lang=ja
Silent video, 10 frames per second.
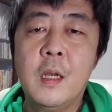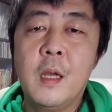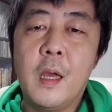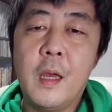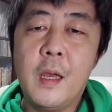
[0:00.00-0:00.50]

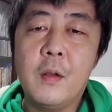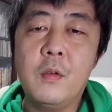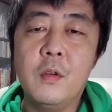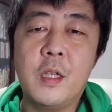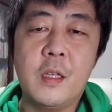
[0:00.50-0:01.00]
えこ
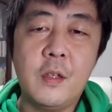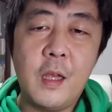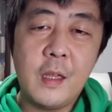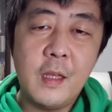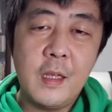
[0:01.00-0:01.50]
のキット
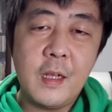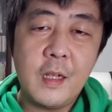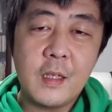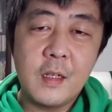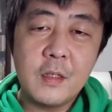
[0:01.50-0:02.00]
ね、なんで買っ
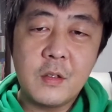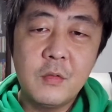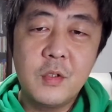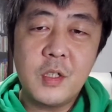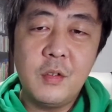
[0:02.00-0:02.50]
たかっていうと、
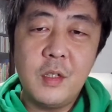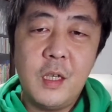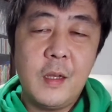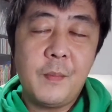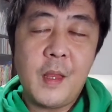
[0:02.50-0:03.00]
後ろ
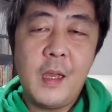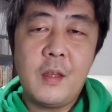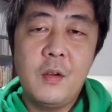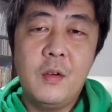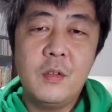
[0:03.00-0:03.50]
に、えっ、
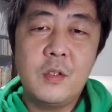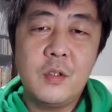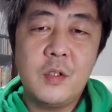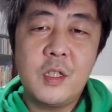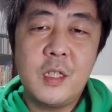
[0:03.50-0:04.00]
と、ちょっ
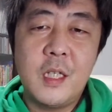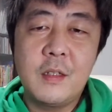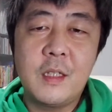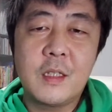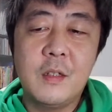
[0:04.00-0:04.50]
と小さく
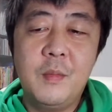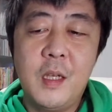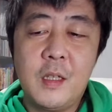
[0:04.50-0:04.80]
ですけど、見えて